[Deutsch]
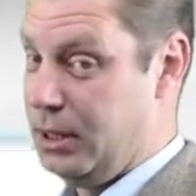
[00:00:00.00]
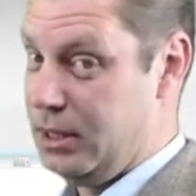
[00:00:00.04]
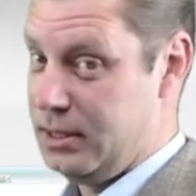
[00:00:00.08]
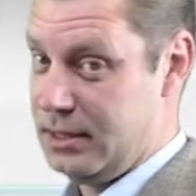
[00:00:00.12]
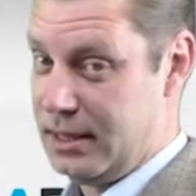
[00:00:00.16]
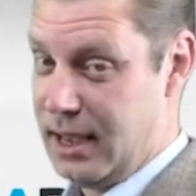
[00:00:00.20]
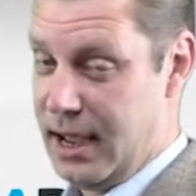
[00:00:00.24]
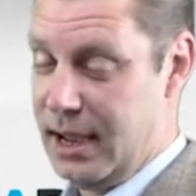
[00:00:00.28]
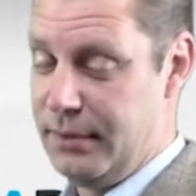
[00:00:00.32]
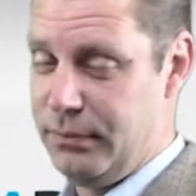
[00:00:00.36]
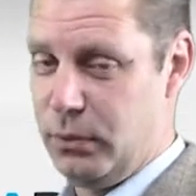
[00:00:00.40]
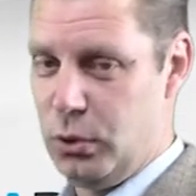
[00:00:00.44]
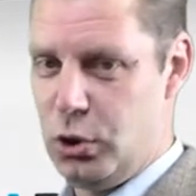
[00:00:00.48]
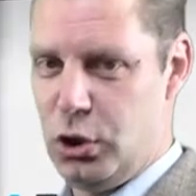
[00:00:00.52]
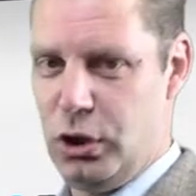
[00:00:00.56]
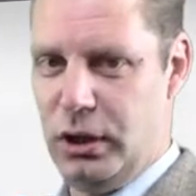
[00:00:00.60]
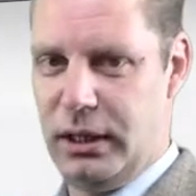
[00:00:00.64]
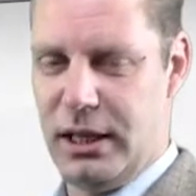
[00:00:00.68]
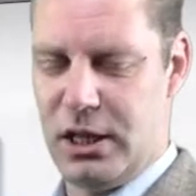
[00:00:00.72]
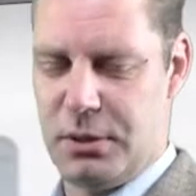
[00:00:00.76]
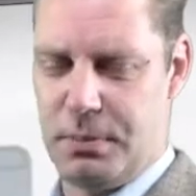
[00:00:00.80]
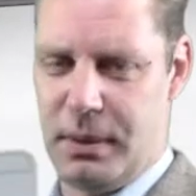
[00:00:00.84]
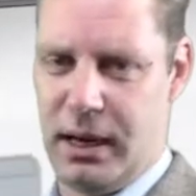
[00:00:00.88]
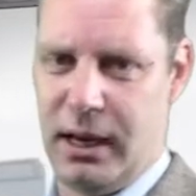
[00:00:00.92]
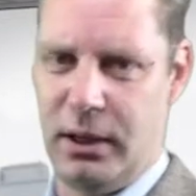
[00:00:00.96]
Bis dahin wünsche ich
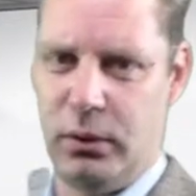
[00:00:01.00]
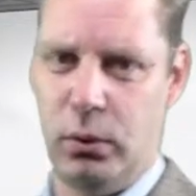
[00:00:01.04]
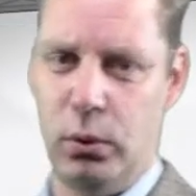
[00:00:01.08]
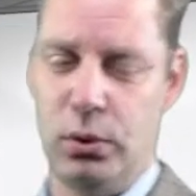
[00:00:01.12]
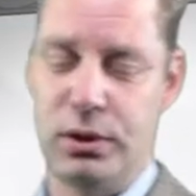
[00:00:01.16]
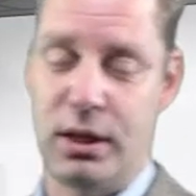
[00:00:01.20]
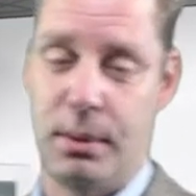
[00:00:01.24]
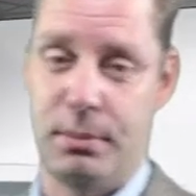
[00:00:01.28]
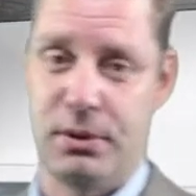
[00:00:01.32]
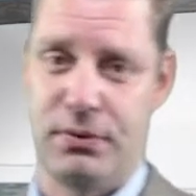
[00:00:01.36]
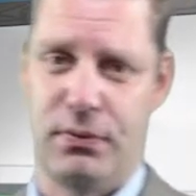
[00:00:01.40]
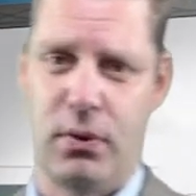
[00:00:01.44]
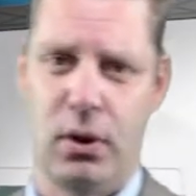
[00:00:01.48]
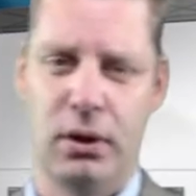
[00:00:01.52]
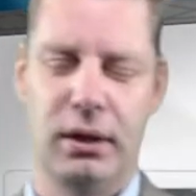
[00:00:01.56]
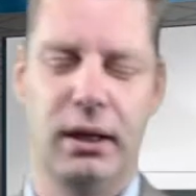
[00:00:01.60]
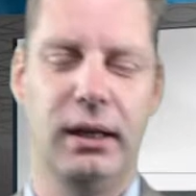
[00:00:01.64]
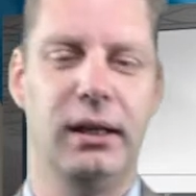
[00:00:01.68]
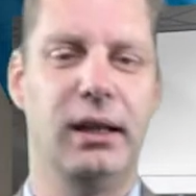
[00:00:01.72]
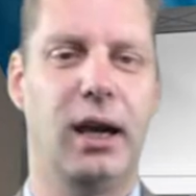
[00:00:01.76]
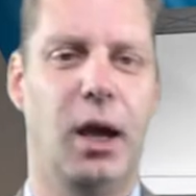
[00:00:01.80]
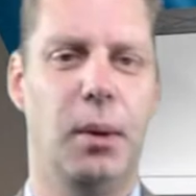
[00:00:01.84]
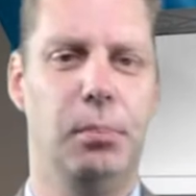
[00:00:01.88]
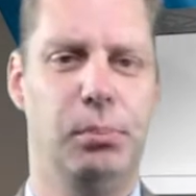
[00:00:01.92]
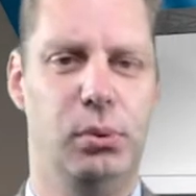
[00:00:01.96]
Ihnen erstmal ein grusames
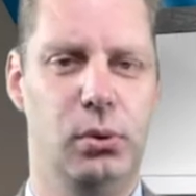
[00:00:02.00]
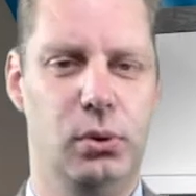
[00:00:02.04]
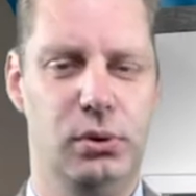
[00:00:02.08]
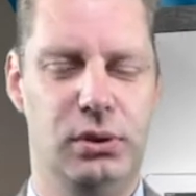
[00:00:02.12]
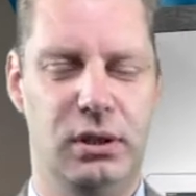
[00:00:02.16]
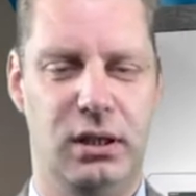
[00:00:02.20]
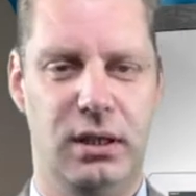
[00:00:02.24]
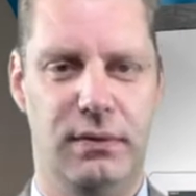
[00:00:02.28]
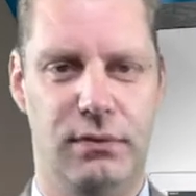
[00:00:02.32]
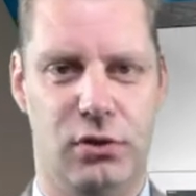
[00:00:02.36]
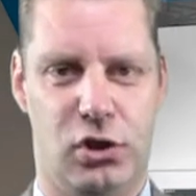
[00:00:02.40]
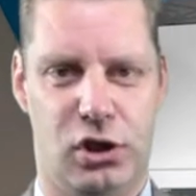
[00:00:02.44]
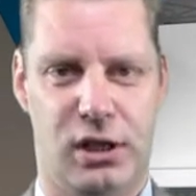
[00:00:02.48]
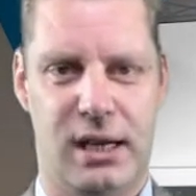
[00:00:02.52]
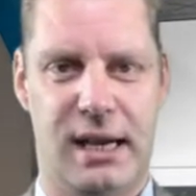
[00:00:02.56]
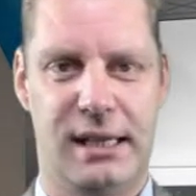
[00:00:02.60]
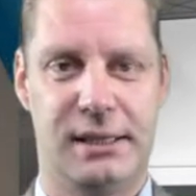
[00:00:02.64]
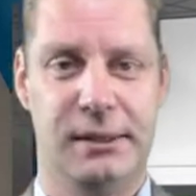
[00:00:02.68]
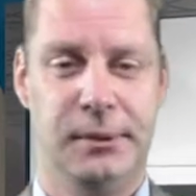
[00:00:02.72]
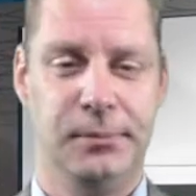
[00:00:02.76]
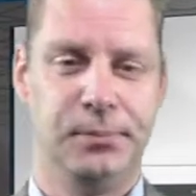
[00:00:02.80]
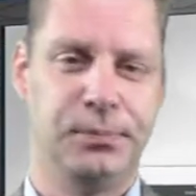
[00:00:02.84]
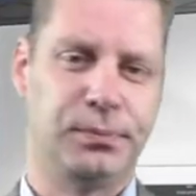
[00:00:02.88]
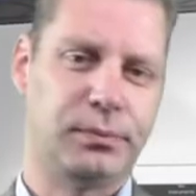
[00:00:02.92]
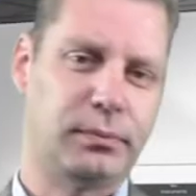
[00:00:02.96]
Wochenende, einen positiven
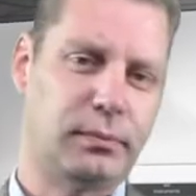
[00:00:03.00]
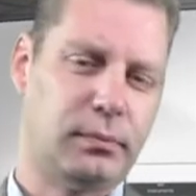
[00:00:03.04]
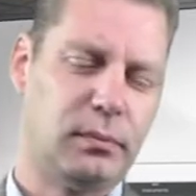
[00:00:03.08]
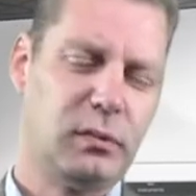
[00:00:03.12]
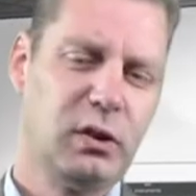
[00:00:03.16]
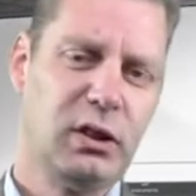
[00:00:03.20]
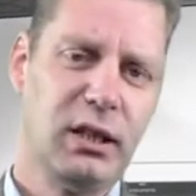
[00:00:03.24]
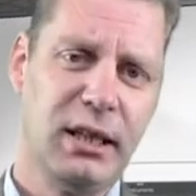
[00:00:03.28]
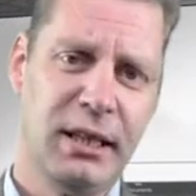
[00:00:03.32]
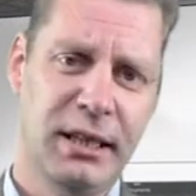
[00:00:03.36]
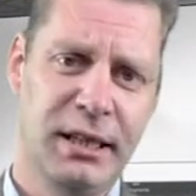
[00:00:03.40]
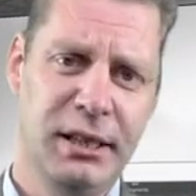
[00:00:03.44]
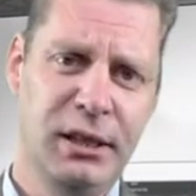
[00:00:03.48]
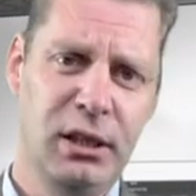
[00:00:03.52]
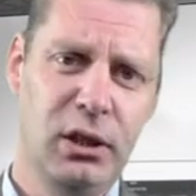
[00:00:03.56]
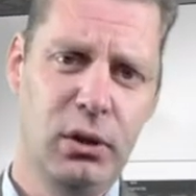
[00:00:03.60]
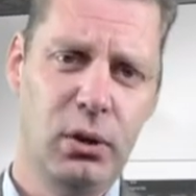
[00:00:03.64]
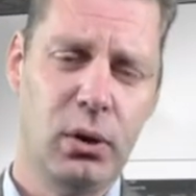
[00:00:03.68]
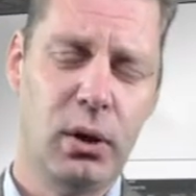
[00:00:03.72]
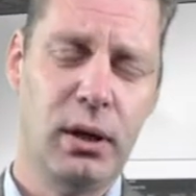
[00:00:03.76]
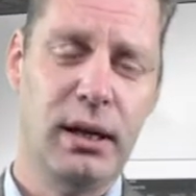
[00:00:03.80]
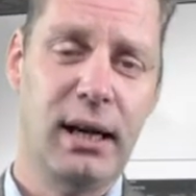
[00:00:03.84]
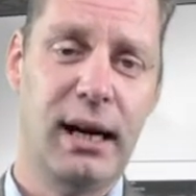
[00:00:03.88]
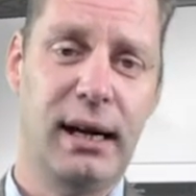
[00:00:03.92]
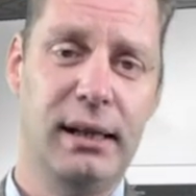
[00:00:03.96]
Start in die
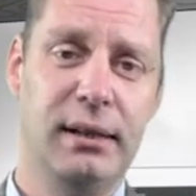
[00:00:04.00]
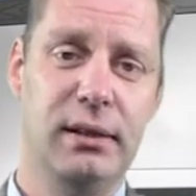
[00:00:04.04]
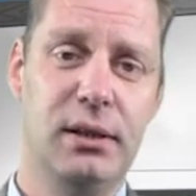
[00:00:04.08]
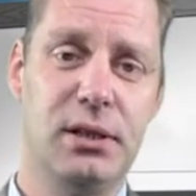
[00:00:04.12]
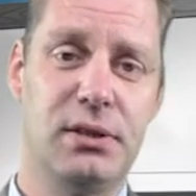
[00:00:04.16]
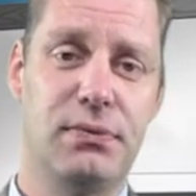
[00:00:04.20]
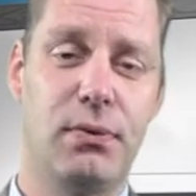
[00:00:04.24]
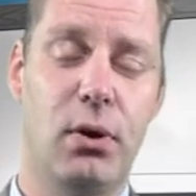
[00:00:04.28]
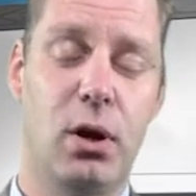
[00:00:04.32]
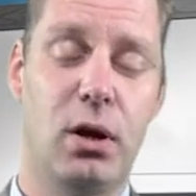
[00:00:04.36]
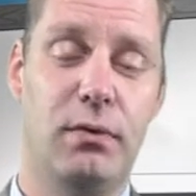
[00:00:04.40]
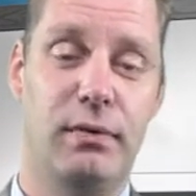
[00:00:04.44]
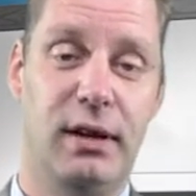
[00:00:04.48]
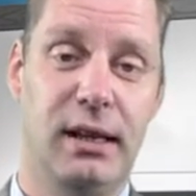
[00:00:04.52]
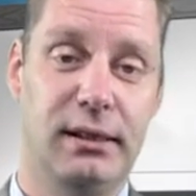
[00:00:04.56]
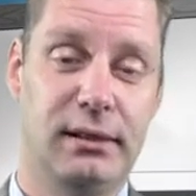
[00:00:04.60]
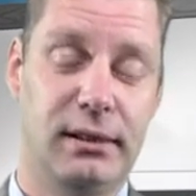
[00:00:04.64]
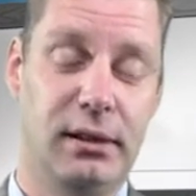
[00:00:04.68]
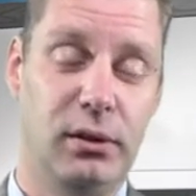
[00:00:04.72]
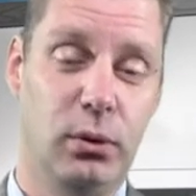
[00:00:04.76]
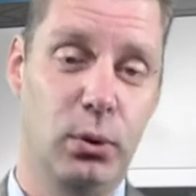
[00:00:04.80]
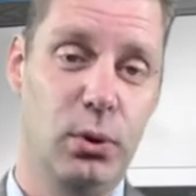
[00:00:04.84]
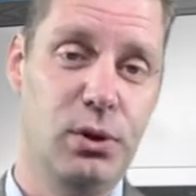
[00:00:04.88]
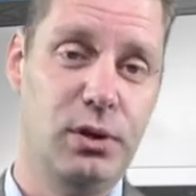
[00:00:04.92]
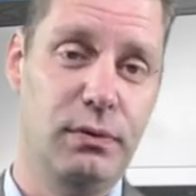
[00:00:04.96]
neue Handelswoche.
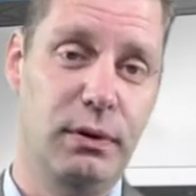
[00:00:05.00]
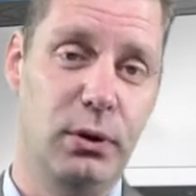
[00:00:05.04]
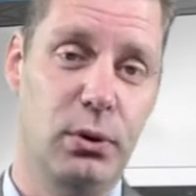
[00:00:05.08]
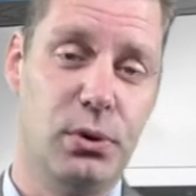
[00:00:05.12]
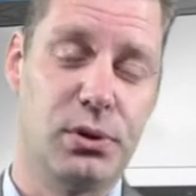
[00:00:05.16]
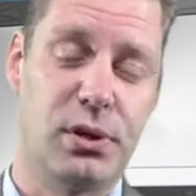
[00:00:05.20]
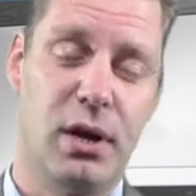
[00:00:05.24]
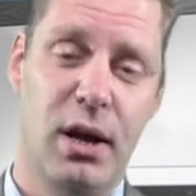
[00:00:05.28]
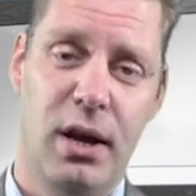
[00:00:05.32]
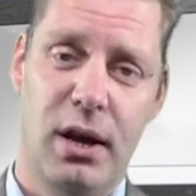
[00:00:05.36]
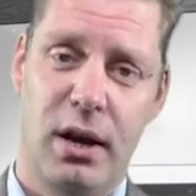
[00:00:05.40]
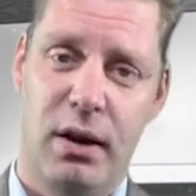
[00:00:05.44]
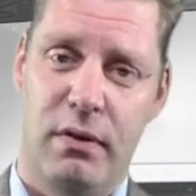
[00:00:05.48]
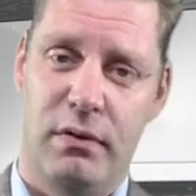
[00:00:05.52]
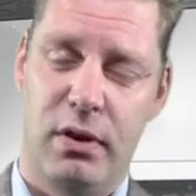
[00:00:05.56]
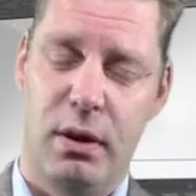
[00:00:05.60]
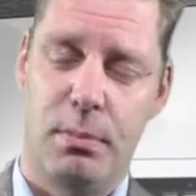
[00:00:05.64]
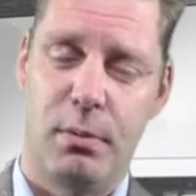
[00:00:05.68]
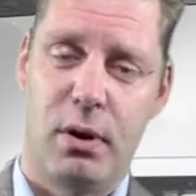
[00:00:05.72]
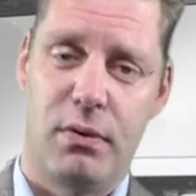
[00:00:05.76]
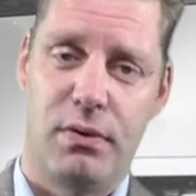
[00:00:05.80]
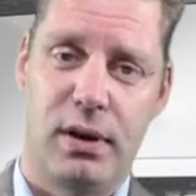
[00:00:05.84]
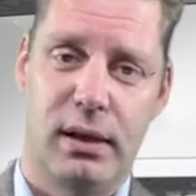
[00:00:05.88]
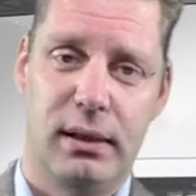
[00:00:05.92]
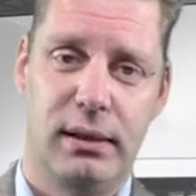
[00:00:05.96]
Weitere Analysevideos wie
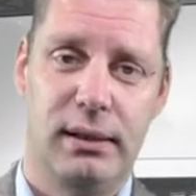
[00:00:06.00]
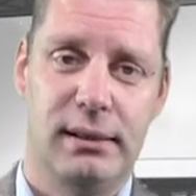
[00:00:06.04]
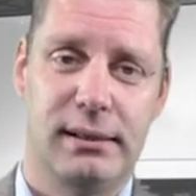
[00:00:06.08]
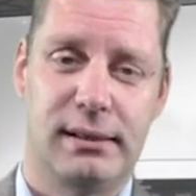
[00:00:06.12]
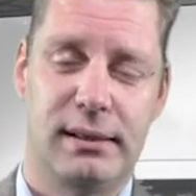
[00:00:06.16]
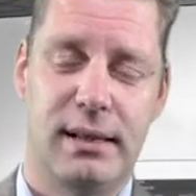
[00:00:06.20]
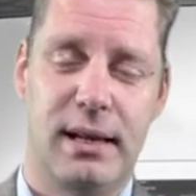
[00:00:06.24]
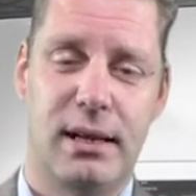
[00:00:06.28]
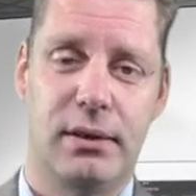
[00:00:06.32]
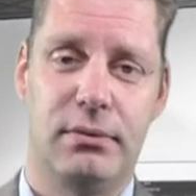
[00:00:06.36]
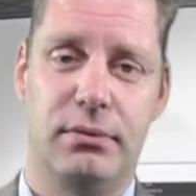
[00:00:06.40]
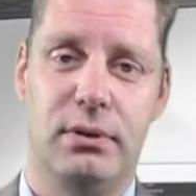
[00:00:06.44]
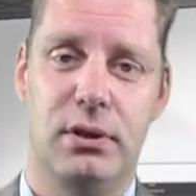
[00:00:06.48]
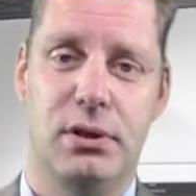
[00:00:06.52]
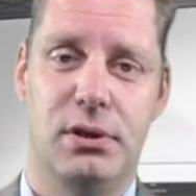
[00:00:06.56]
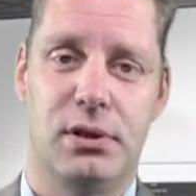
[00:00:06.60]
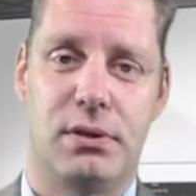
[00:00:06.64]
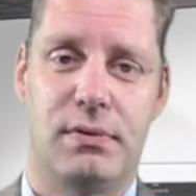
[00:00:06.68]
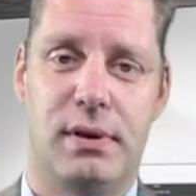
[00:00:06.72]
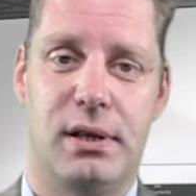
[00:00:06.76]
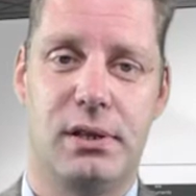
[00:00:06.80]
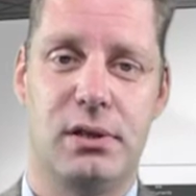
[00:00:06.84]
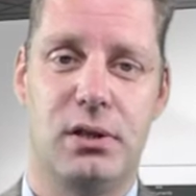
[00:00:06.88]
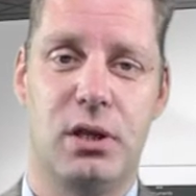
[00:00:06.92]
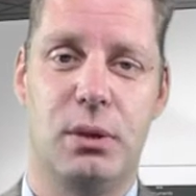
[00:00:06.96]
immer auf
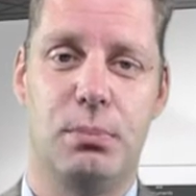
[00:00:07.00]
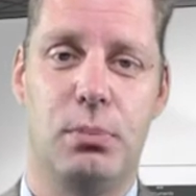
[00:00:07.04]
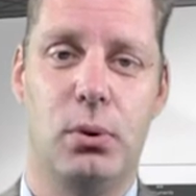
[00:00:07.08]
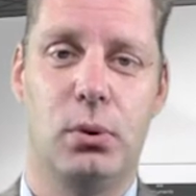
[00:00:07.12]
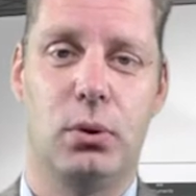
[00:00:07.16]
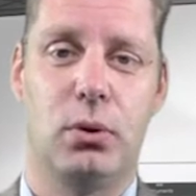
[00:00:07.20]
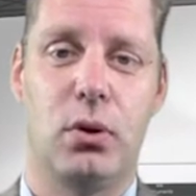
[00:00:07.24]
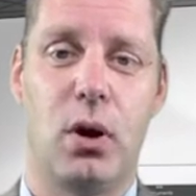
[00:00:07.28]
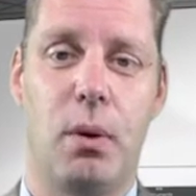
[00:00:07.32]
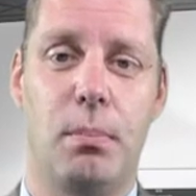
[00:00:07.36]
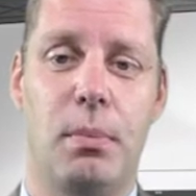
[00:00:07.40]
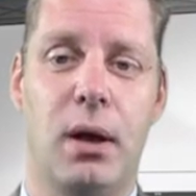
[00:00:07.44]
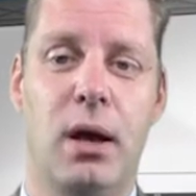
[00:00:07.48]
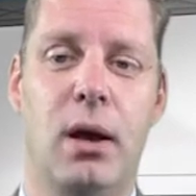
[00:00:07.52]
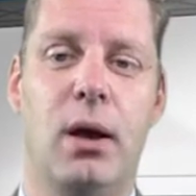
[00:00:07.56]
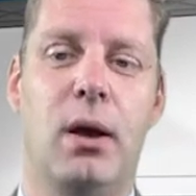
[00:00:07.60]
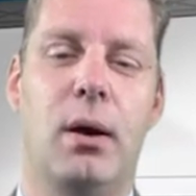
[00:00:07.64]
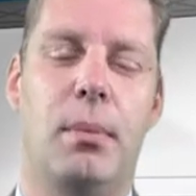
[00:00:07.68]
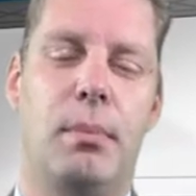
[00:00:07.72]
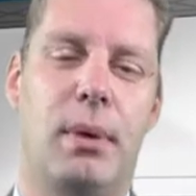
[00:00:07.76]
handelstag24.com.